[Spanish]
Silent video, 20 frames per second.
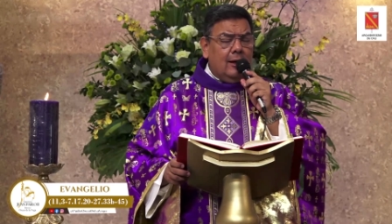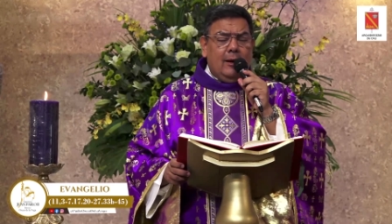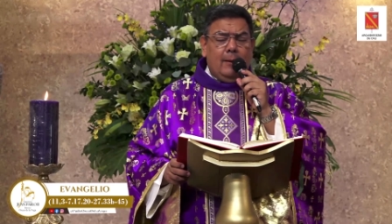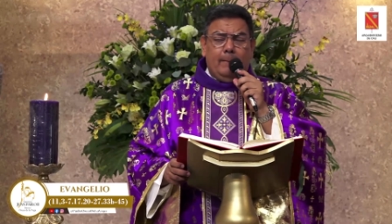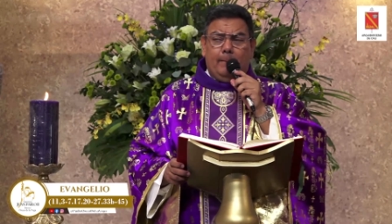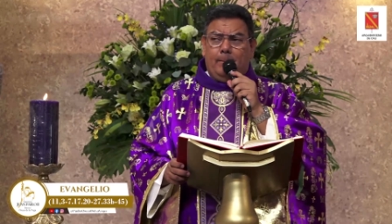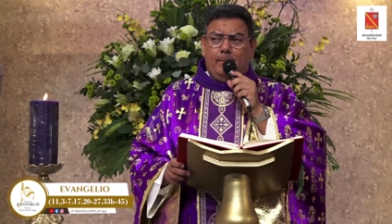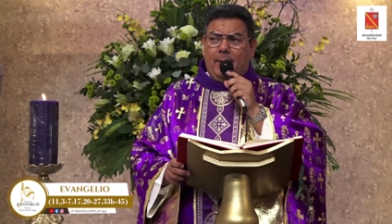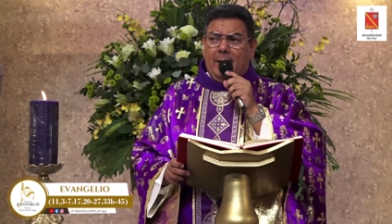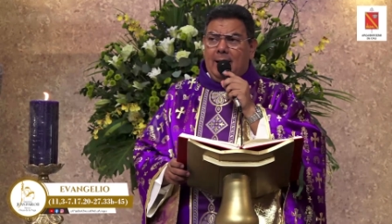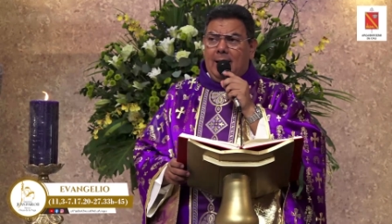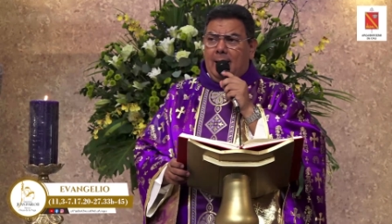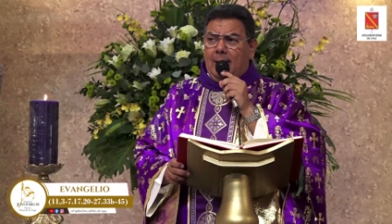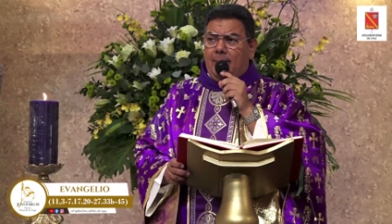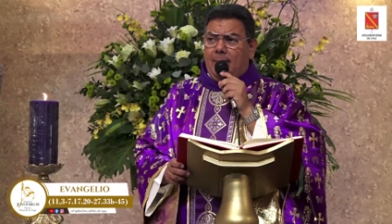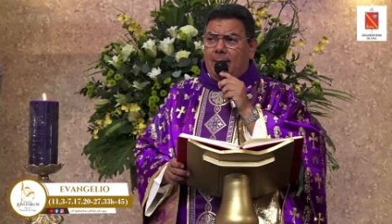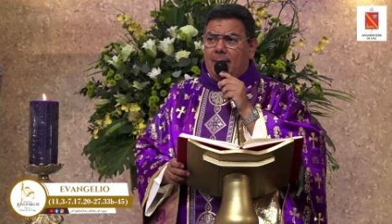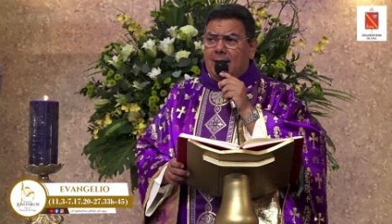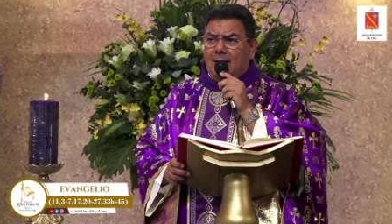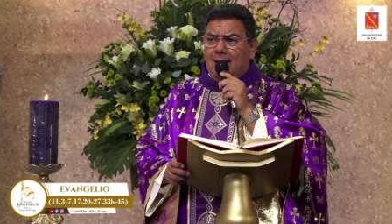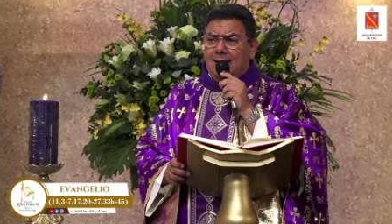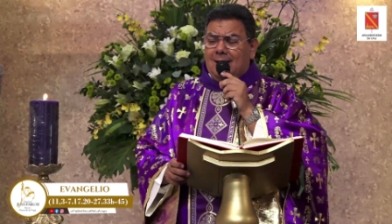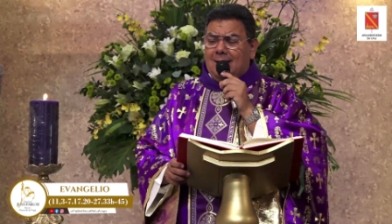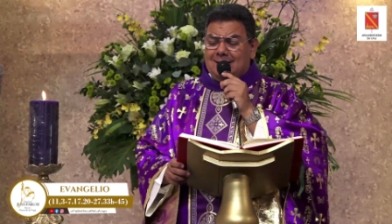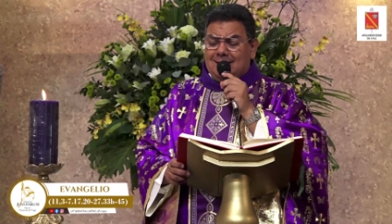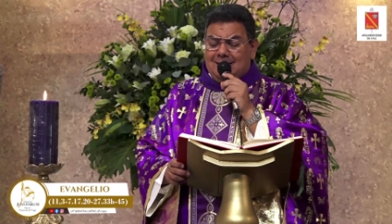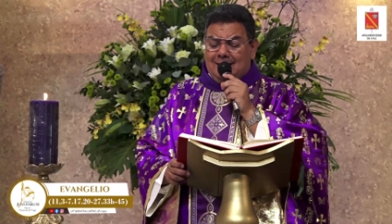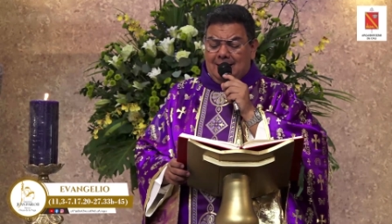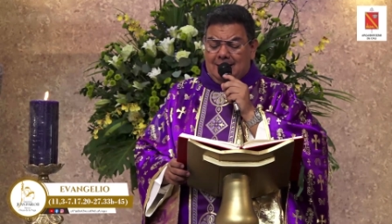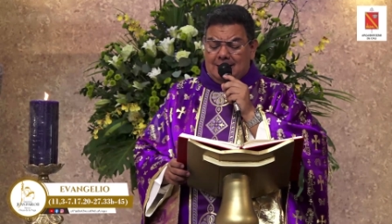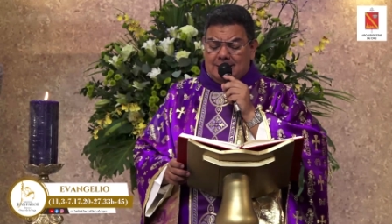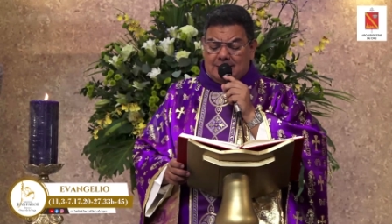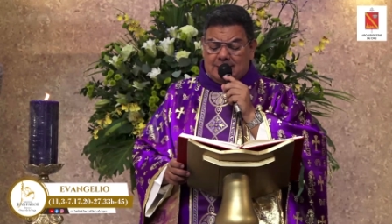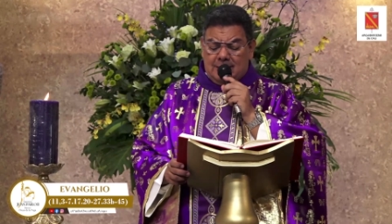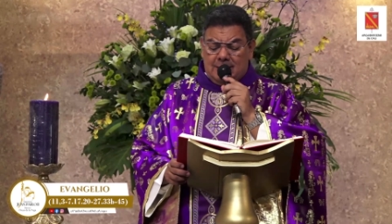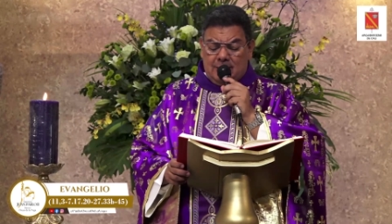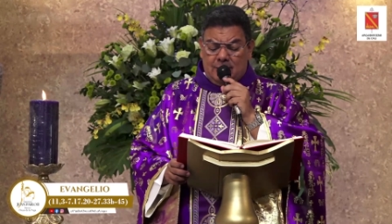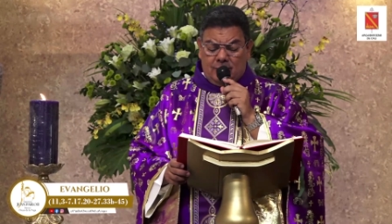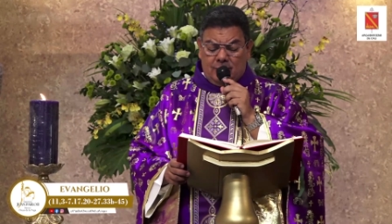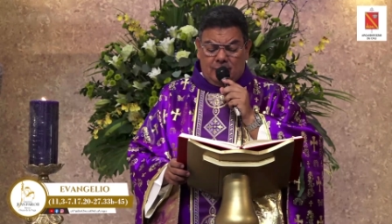Palabra del
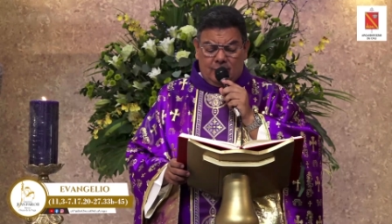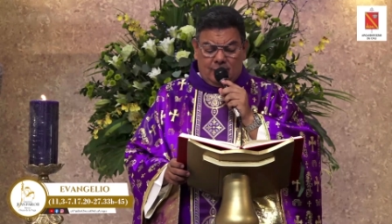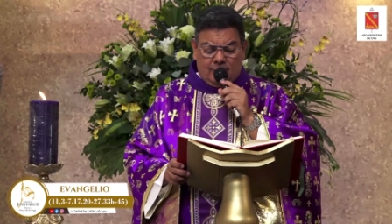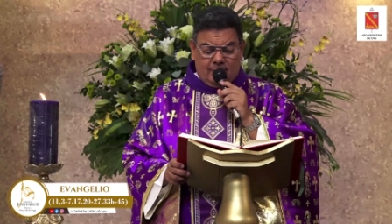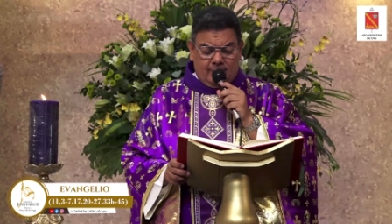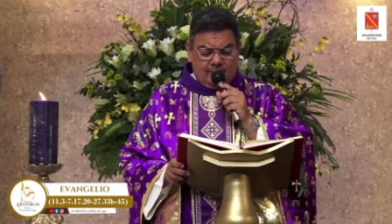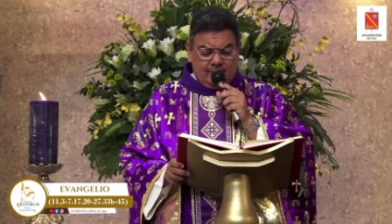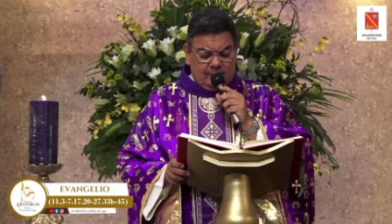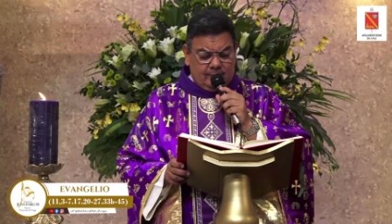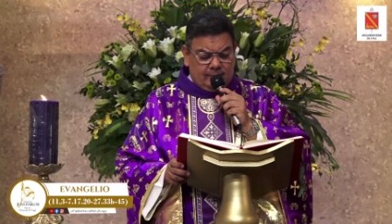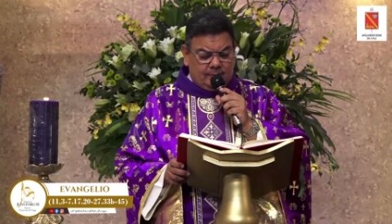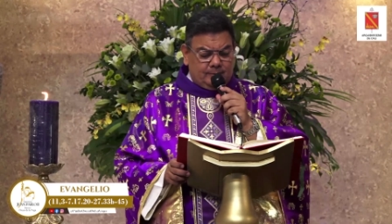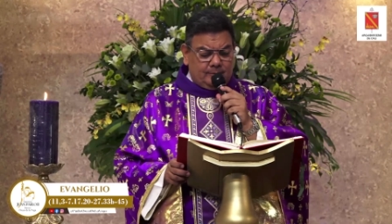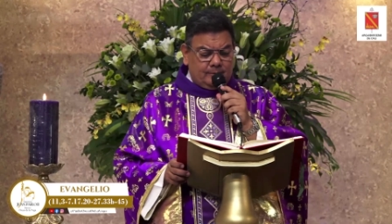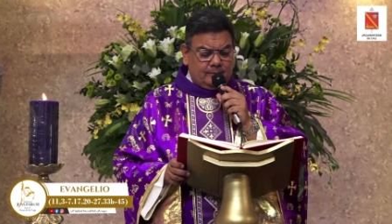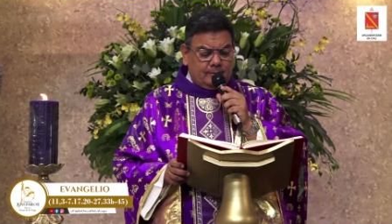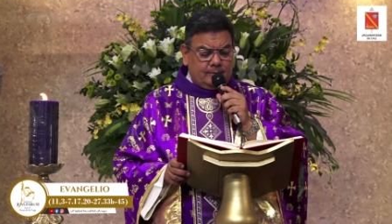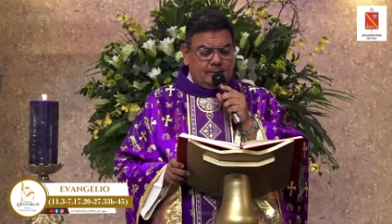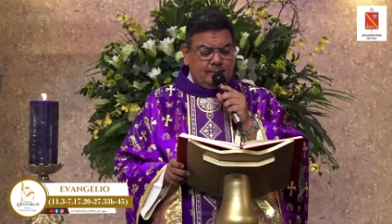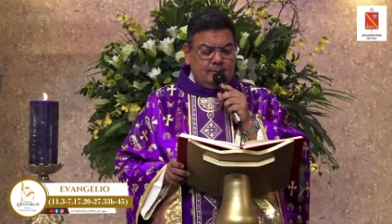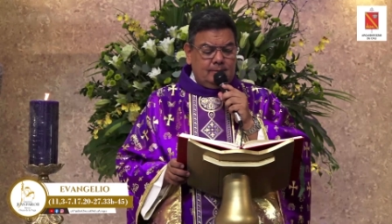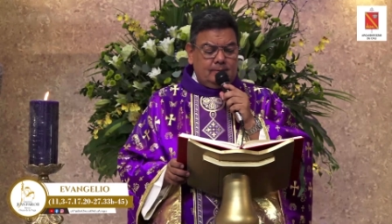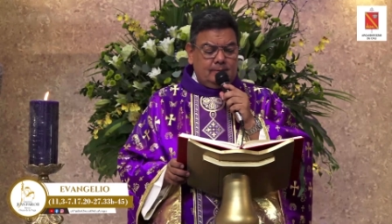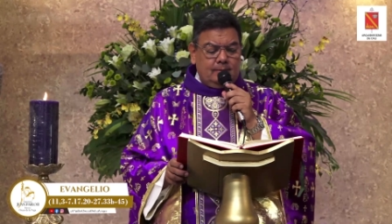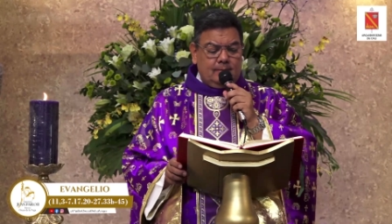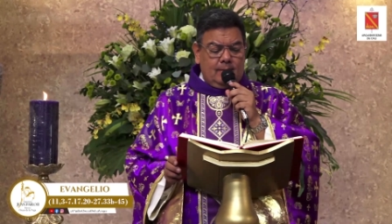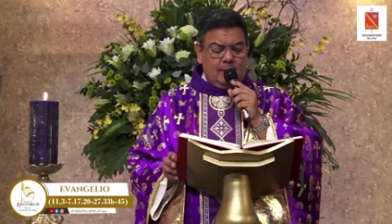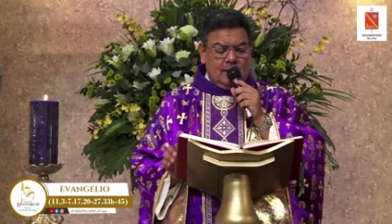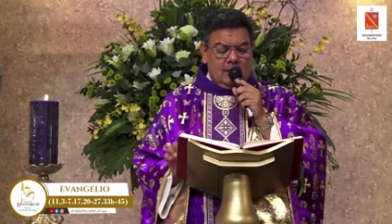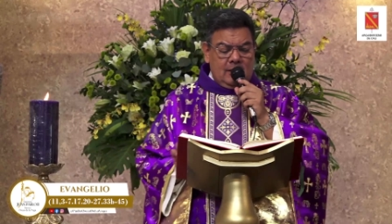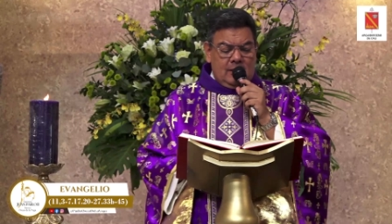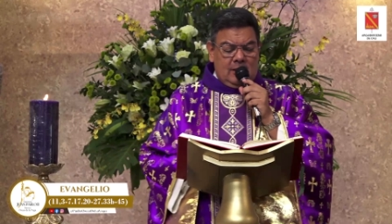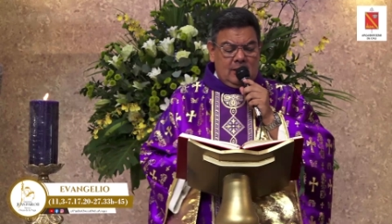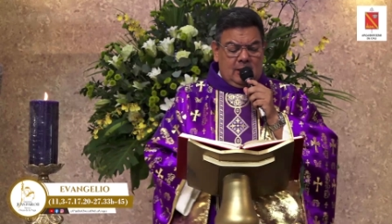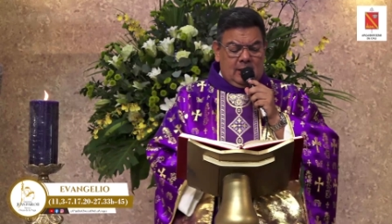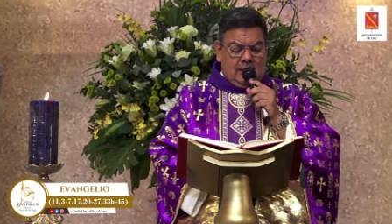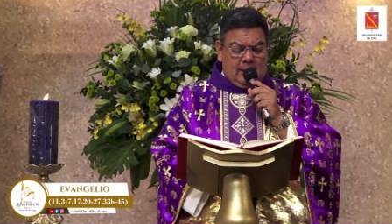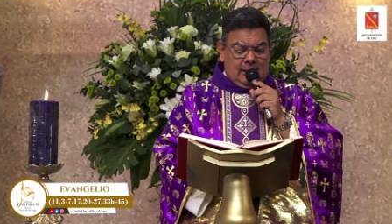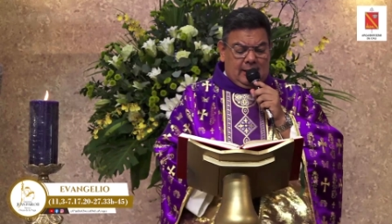Señor. Gloria a ti, Señor Jesús.